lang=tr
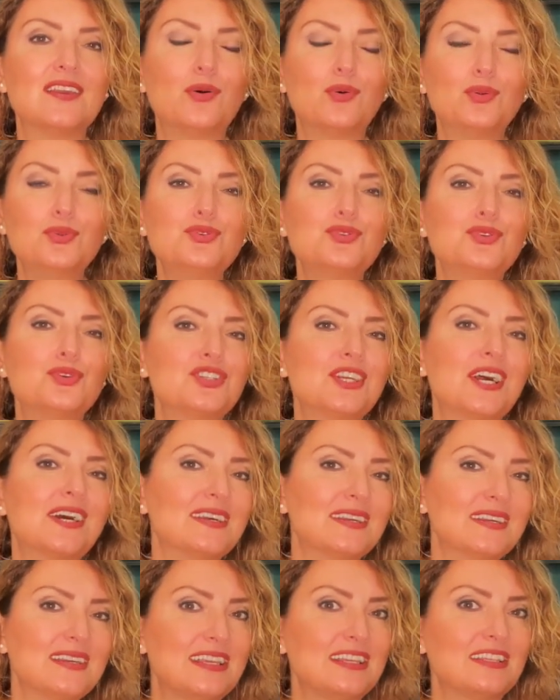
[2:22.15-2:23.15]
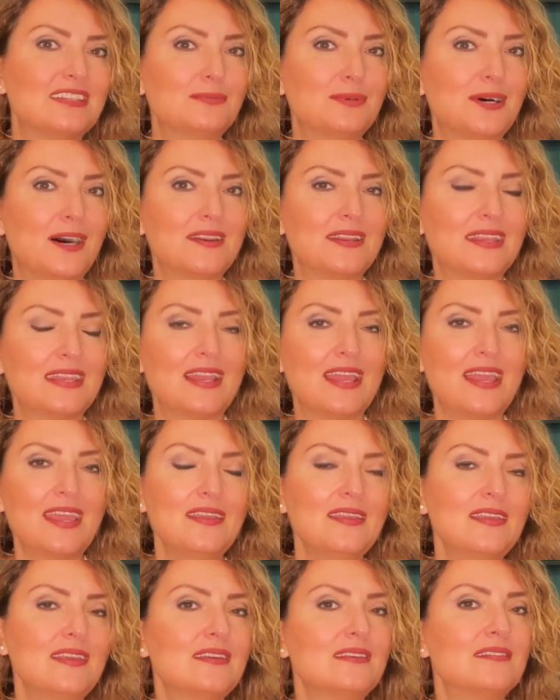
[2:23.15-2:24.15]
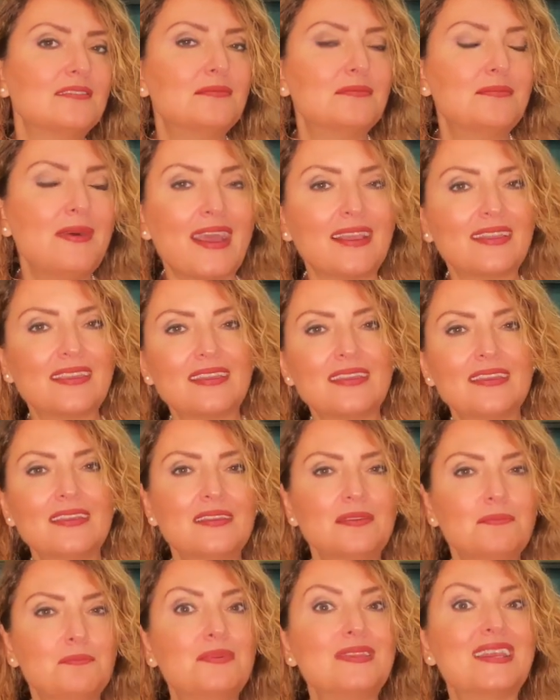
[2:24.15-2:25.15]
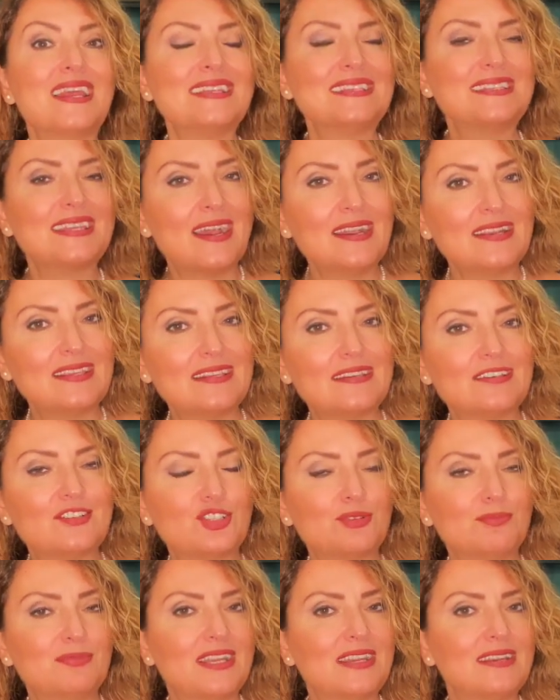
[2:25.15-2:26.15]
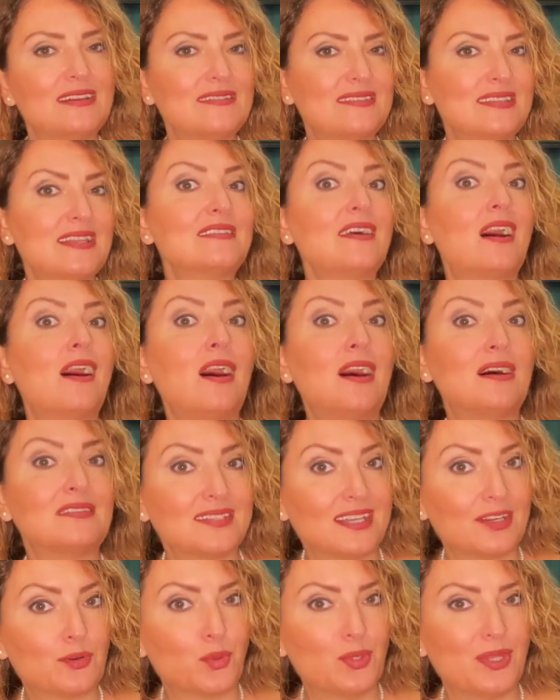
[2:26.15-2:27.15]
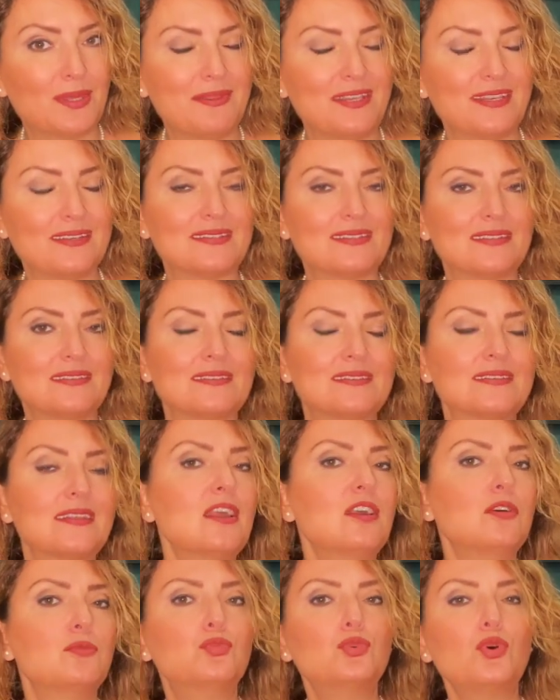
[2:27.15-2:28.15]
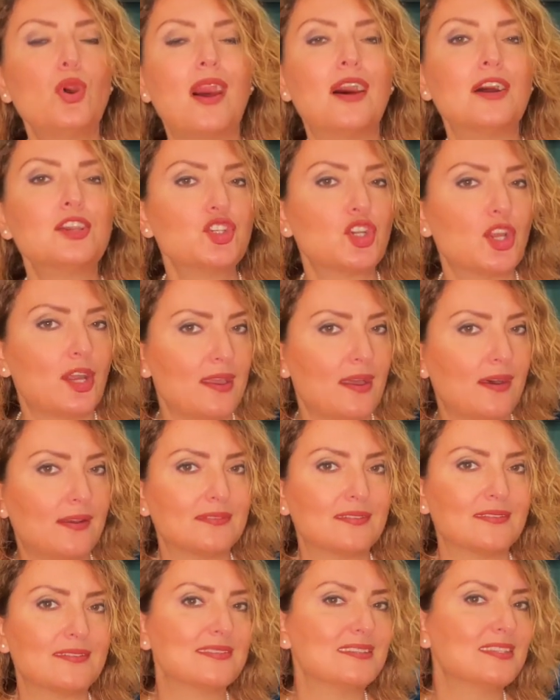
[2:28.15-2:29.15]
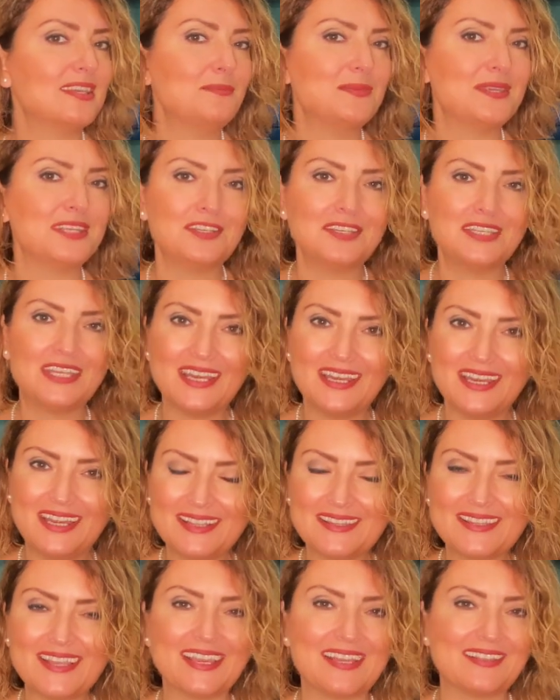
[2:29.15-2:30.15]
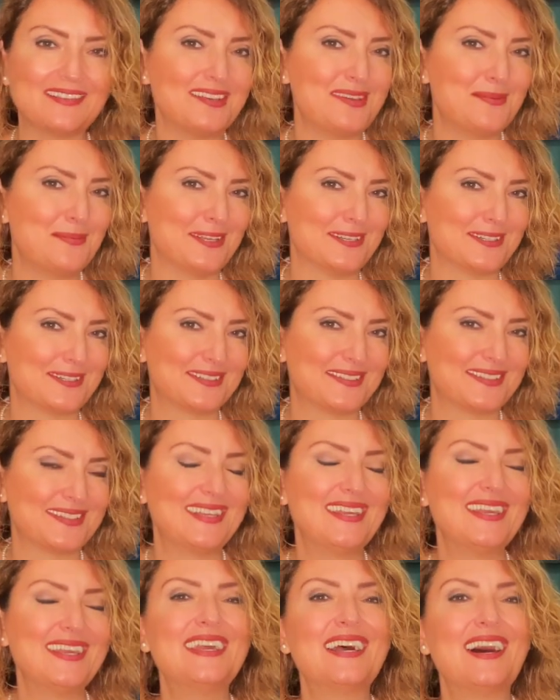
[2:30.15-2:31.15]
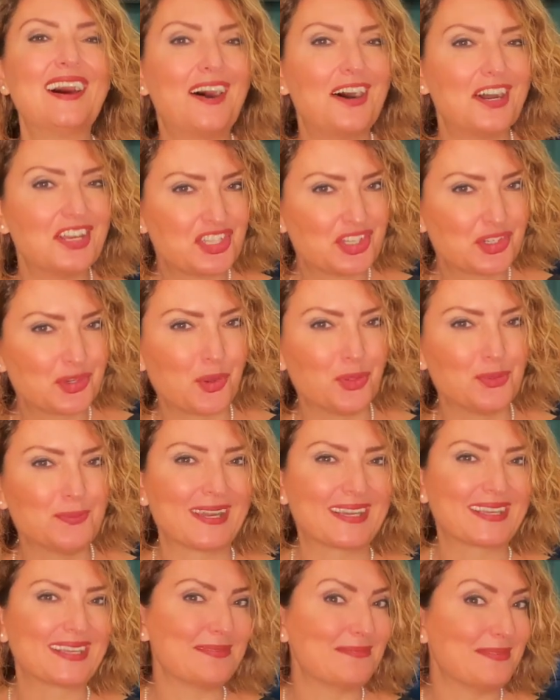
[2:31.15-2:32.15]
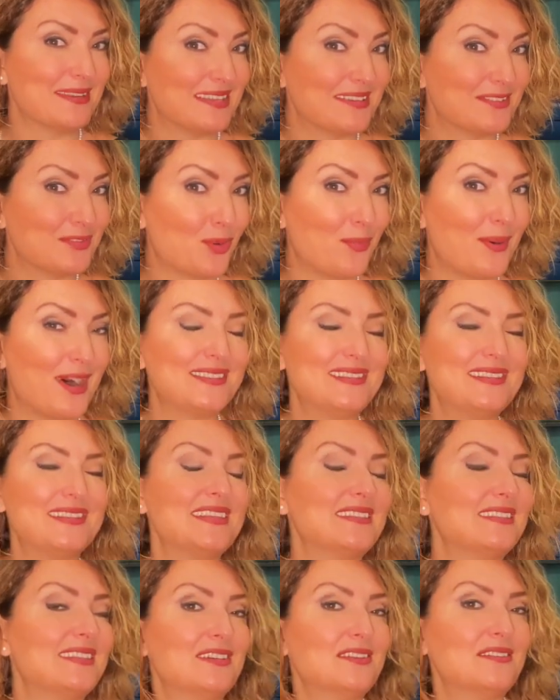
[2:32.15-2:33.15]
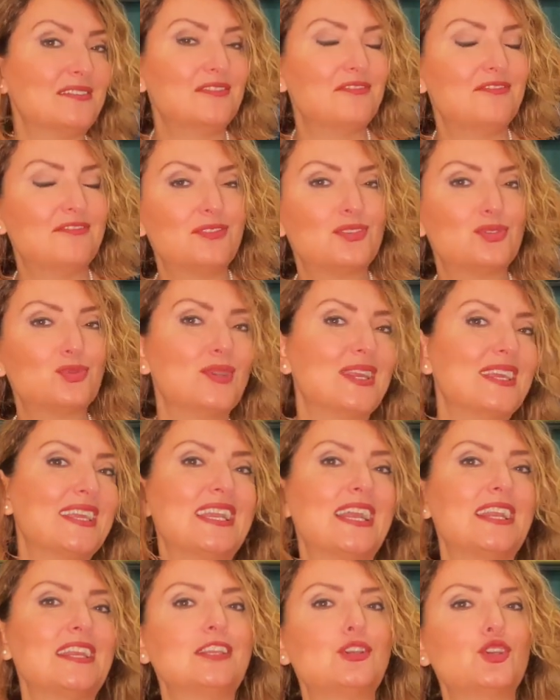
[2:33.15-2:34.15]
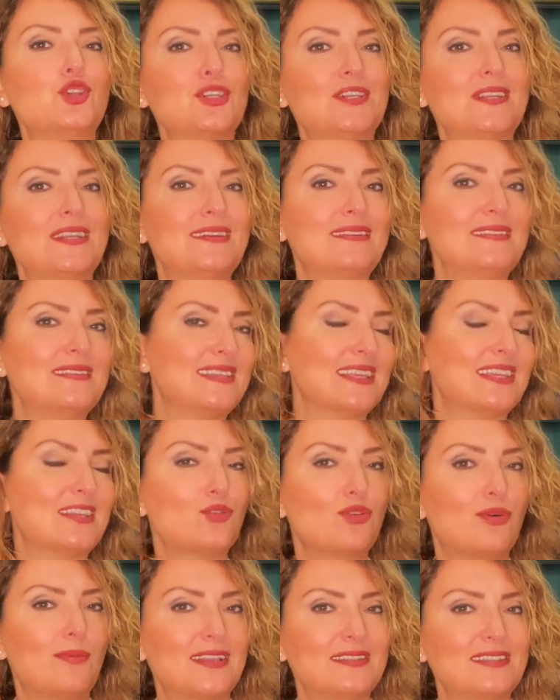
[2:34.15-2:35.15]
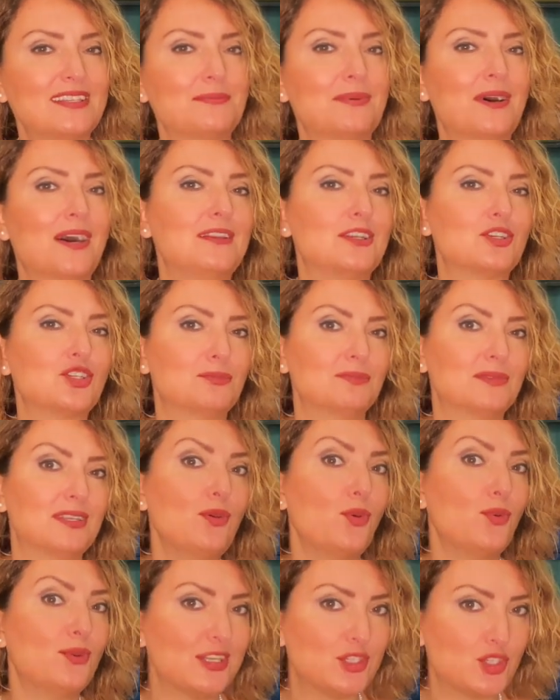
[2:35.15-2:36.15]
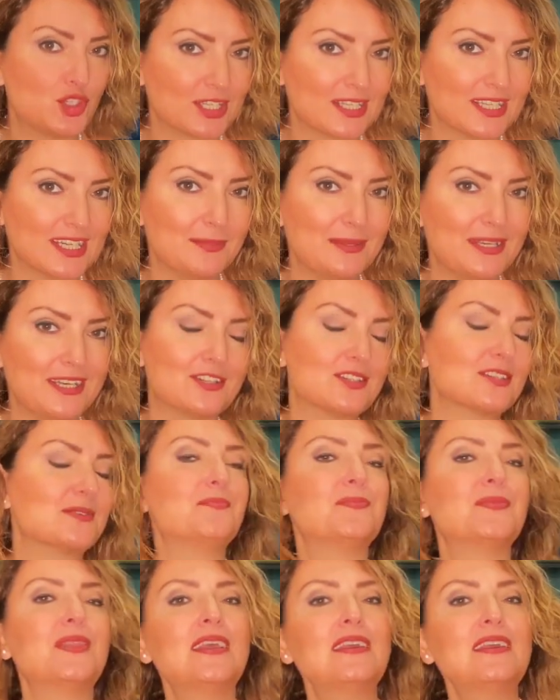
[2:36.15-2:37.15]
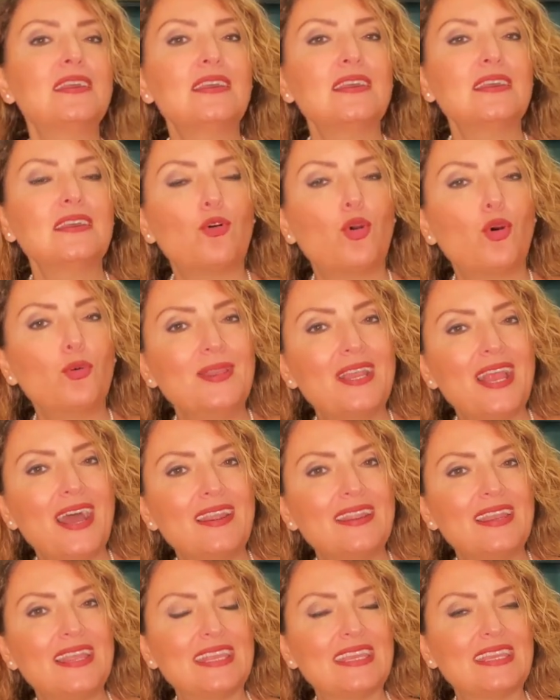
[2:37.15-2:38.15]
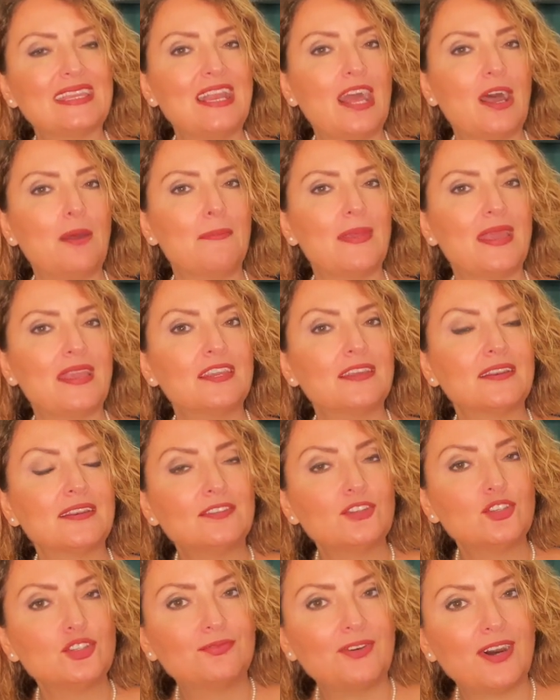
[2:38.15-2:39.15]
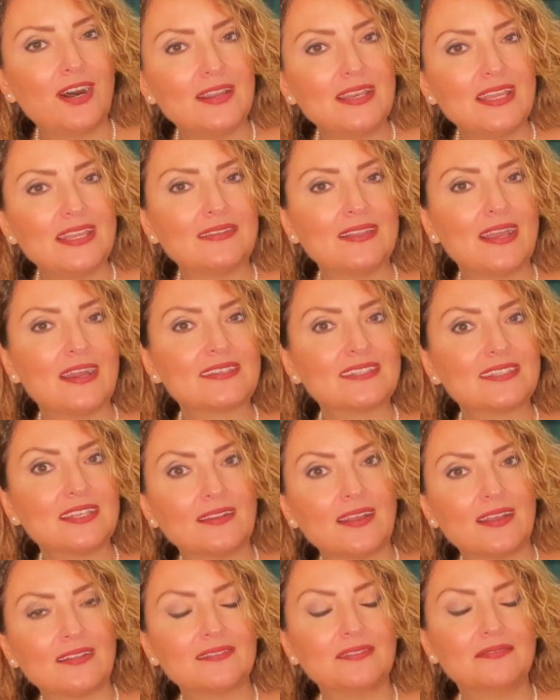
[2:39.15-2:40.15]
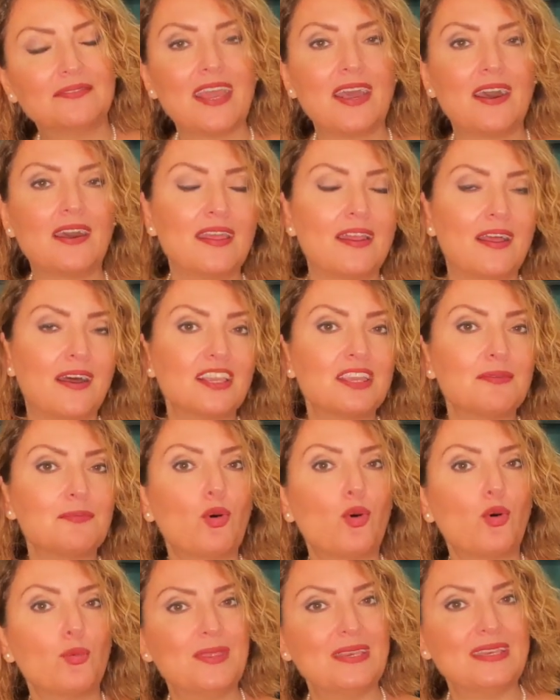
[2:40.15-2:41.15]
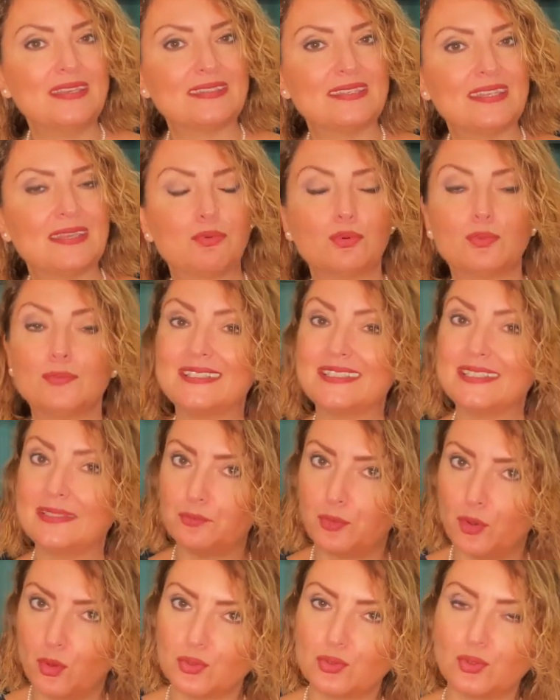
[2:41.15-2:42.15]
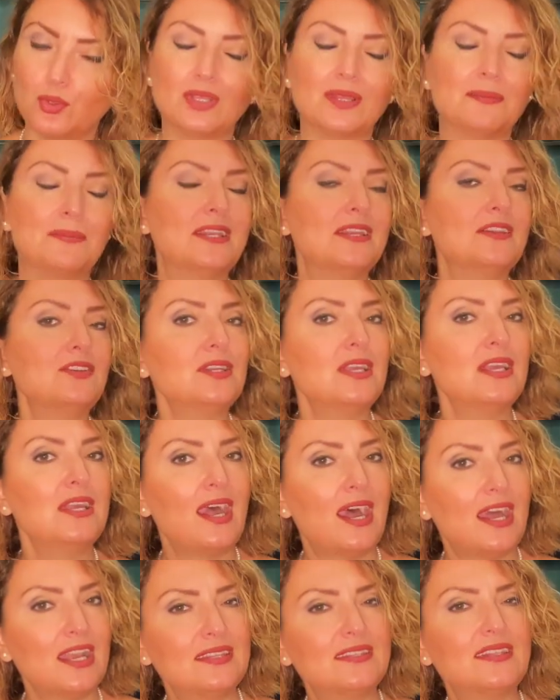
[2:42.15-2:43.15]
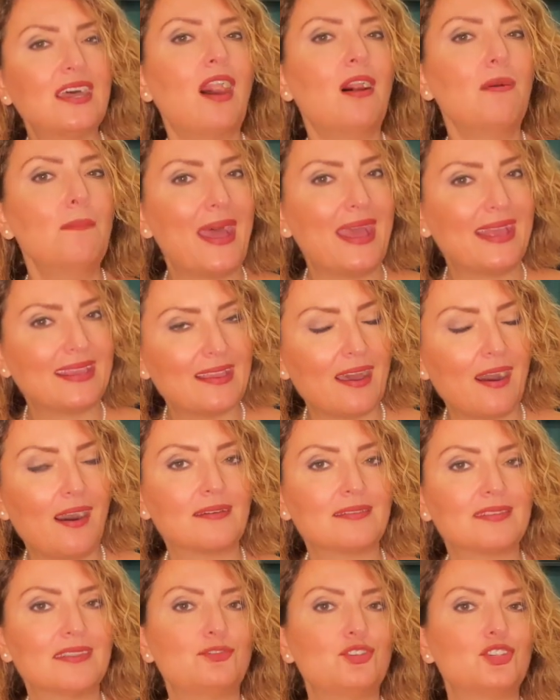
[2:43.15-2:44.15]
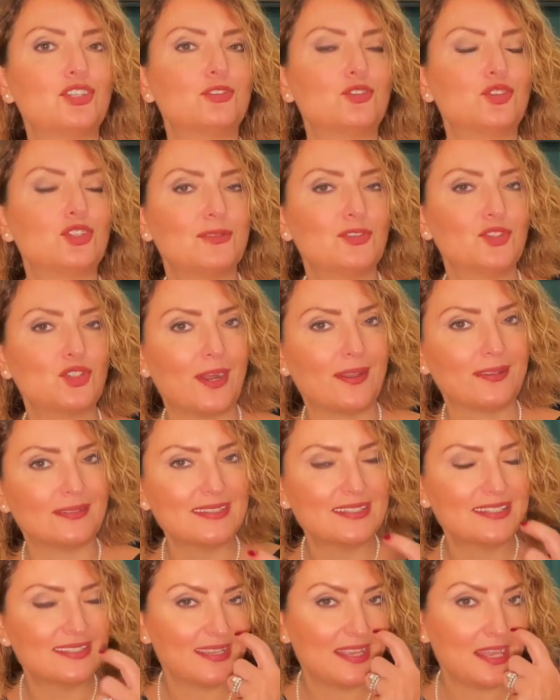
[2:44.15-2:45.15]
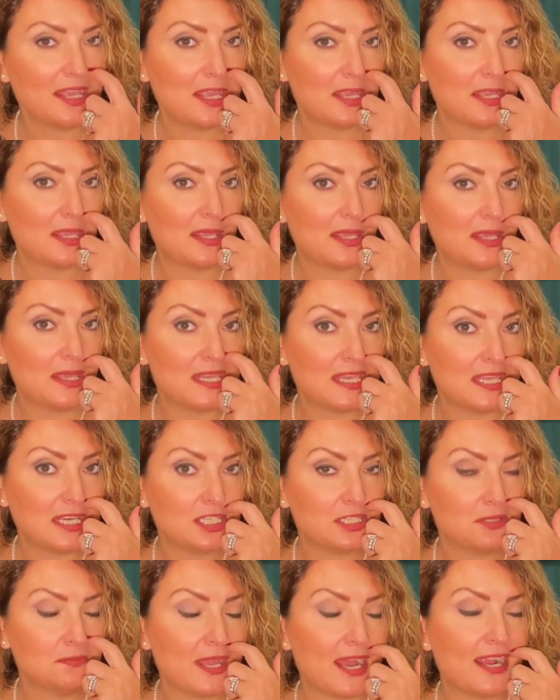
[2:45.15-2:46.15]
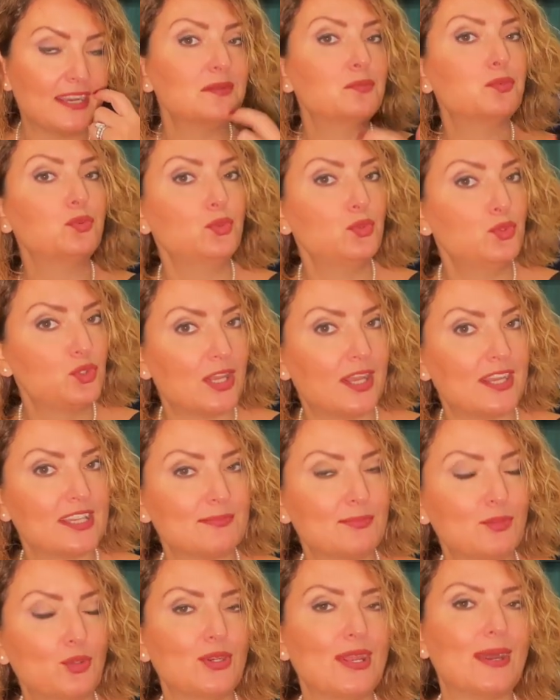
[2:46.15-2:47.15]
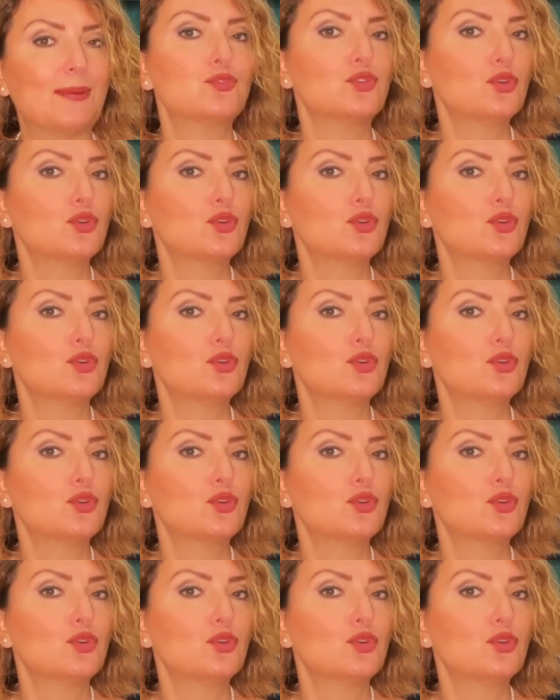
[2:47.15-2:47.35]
13 e, Ocak itibariyle e, belki bireysel girişimlerinize daha atak olabilirsiniz bu aşk hayatınızda bir yenilik de getirebilir aşık olmak gibi romantik ya da süregelen ilişkilerinizdeki romantik paylaşımları öne çıkarabilir hobilerle ilgilenme yaratıcı faaliyetler sanat veya herhangi bir hobinizde bu bir spor da olabilir hani daha belki aktif çalışacağınız, e, girişimlerde bulunacağınız bir dönem.